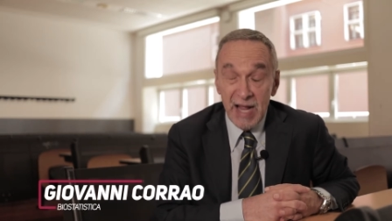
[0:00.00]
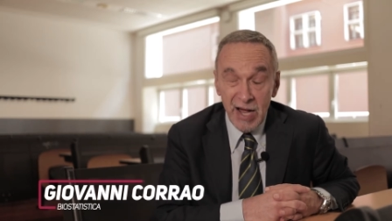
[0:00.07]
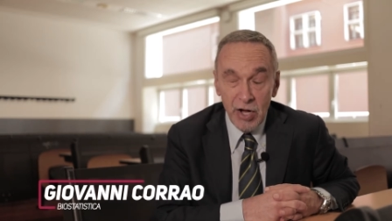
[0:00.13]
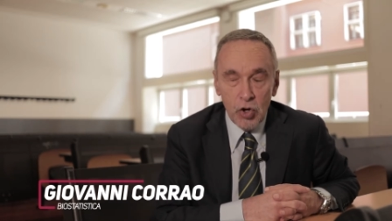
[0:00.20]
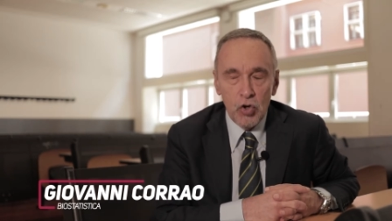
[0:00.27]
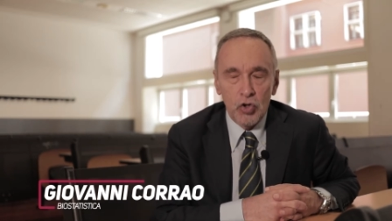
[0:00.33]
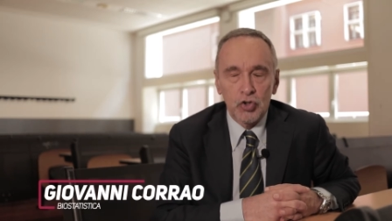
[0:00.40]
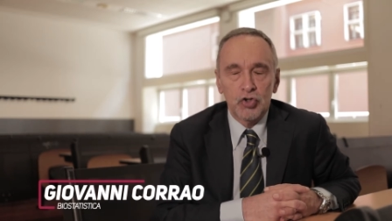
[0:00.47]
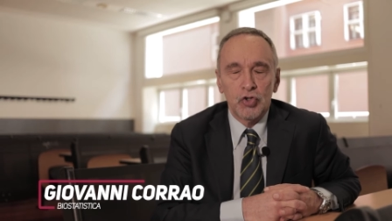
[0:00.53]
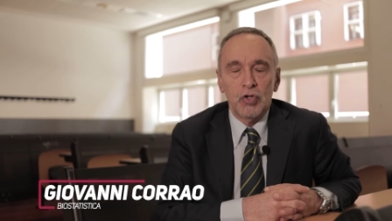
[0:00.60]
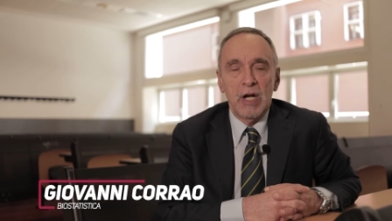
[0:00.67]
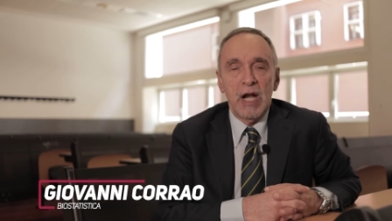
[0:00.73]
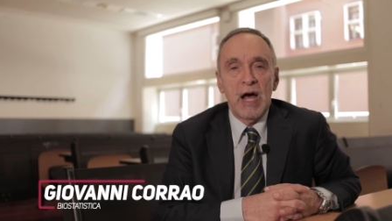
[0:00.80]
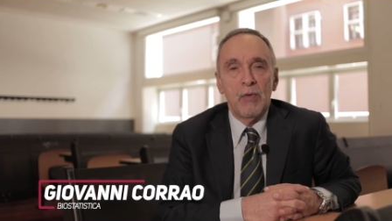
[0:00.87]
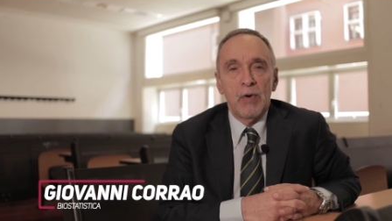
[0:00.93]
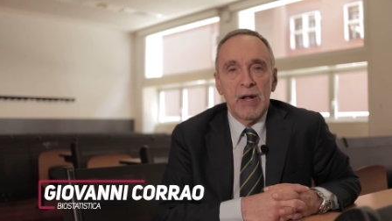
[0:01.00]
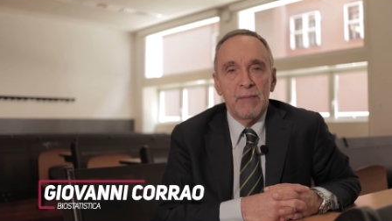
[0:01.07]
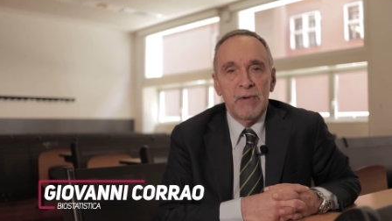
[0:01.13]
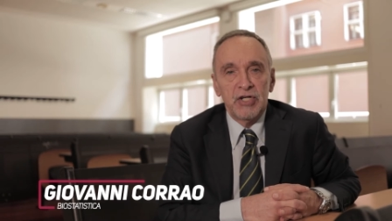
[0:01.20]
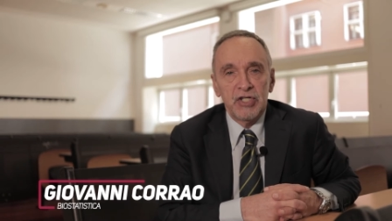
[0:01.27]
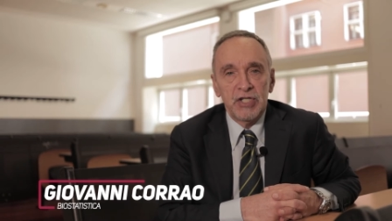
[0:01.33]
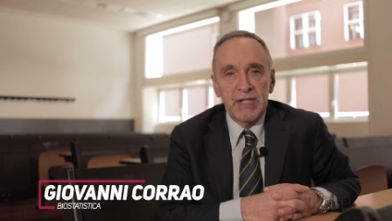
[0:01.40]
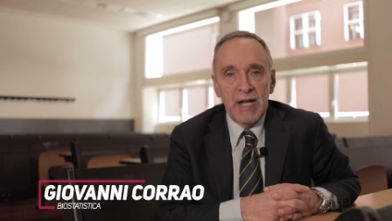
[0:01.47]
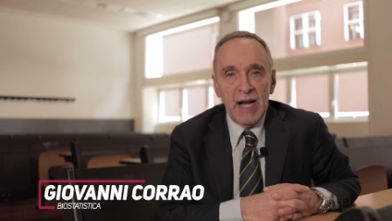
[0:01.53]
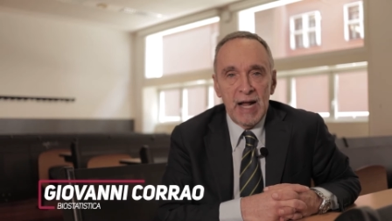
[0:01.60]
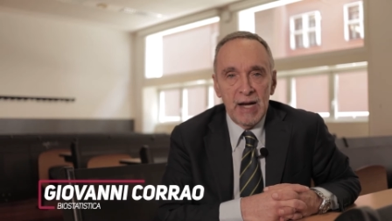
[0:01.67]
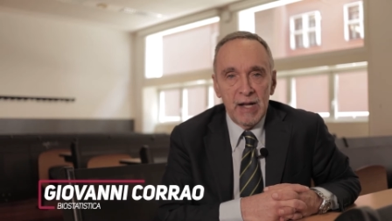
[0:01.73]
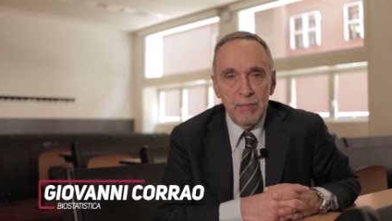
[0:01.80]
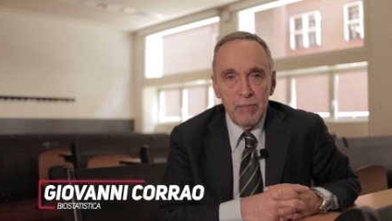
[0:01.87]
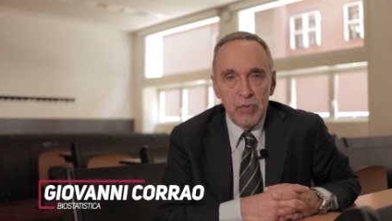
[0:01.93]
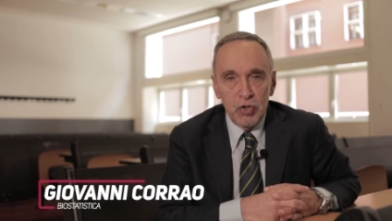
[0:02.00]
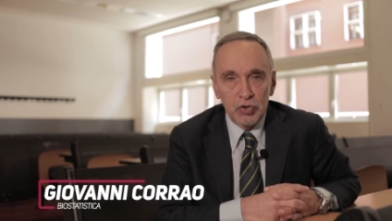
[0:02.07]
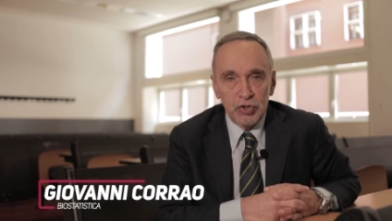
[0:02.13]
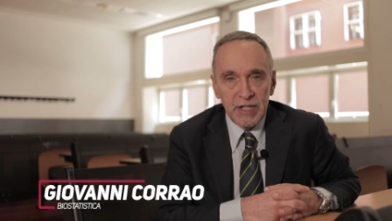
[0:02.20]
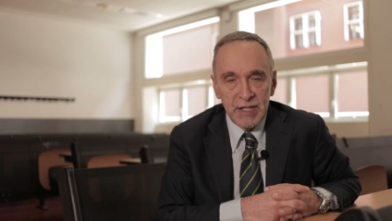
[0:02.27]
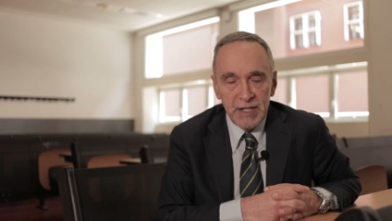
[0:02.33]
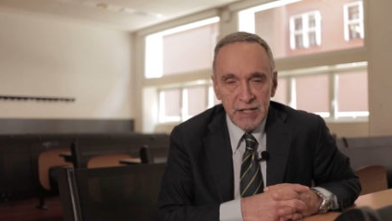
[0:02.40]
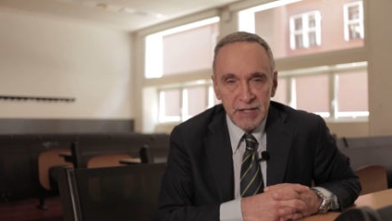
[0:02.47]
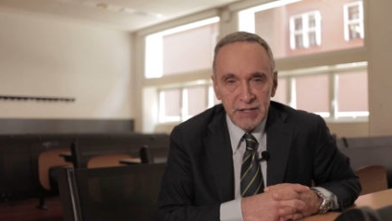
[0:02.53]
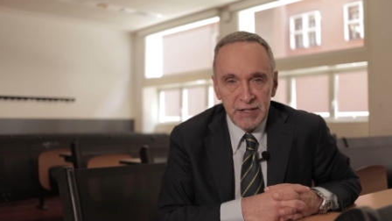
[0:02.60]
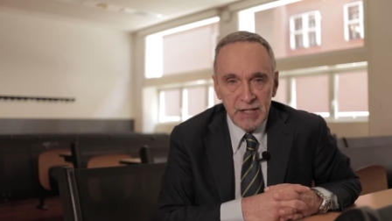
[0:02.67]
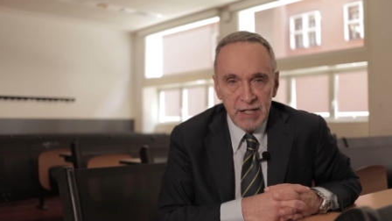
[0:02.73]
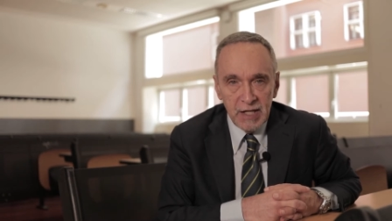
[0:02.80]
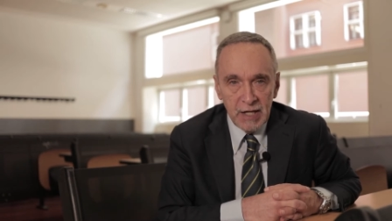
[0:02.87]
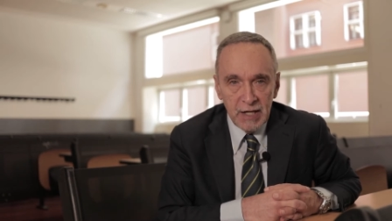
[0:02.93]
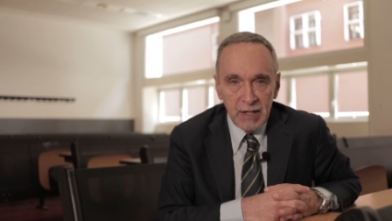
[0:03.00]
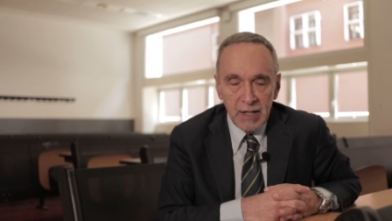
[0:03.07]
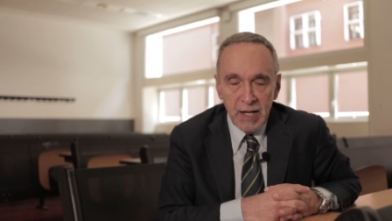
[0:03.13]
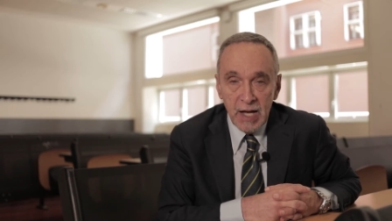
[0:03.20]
del corso di laurea magistrale in biostatistica,